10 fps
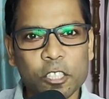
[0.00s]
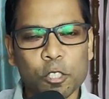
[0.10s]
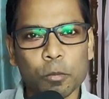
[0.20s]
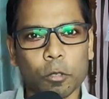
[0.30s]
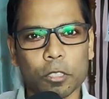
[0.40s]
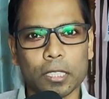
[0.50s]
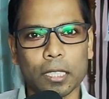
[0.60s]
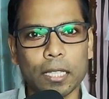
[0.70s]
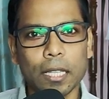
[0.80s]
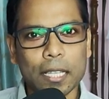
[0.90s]
যিশু
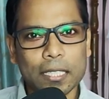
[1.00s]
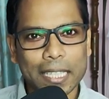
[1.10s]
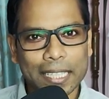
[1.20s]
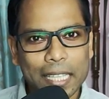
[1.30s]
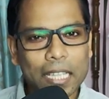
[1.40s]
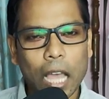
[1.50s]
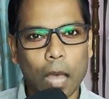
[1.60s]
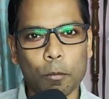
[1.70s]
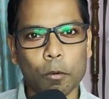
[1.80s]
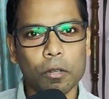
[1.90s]
বলছে যে কি
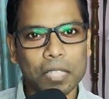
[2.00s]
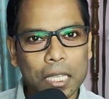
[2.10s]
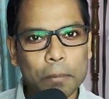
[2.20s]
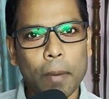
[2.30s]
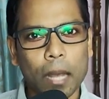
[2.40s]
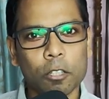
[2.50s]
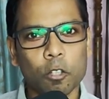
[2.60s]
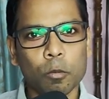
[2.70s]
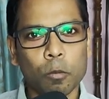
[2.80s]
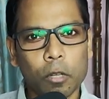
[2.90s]
খাবো কি পান
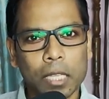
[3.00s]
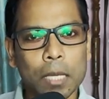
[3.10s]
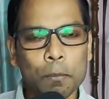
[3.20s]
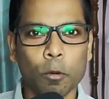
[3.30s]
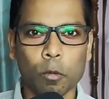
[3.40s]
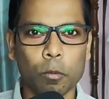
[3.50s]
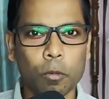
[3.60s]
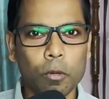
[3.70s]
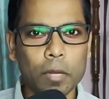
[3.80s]
করব কি পরব